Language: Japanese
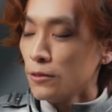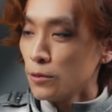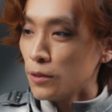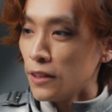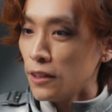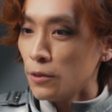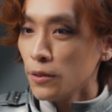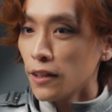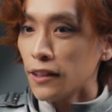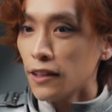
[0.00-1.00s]
本当にいろ
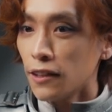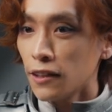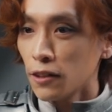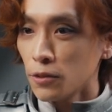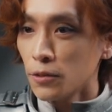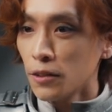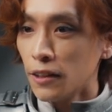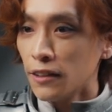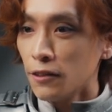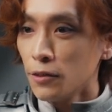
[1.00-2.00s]
んな方々と
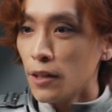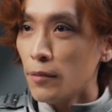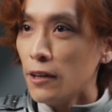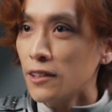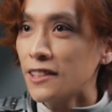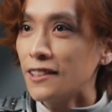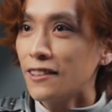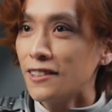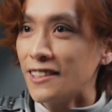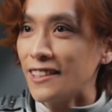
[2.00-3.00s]
お名前は知っ
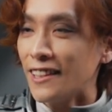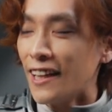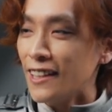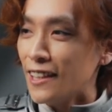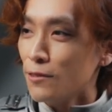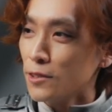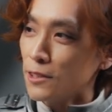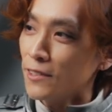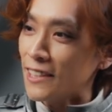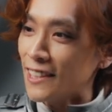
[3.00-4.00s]
てるし拝見も
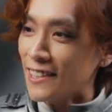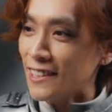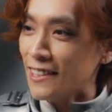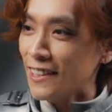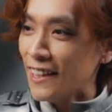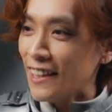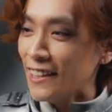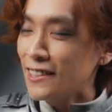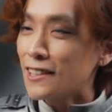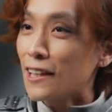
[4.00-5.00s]
しましたし
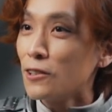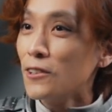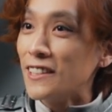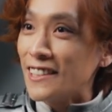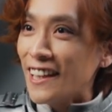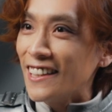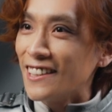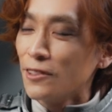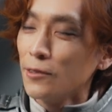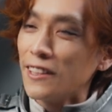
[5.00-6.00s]
いつか共演したいっ
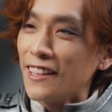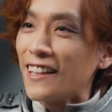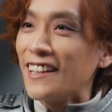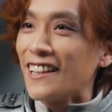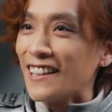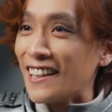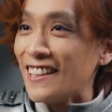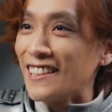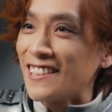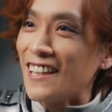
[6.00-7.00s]
て思ってた方々が
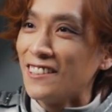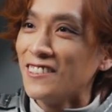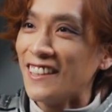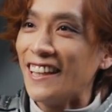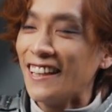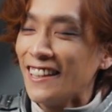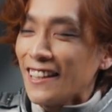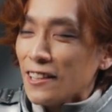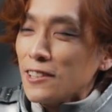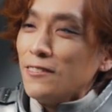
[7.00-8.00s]
たくさんいるので
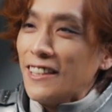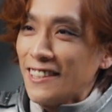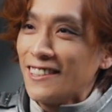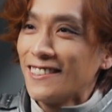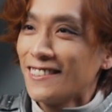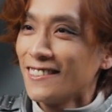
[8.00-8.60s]
楽しみです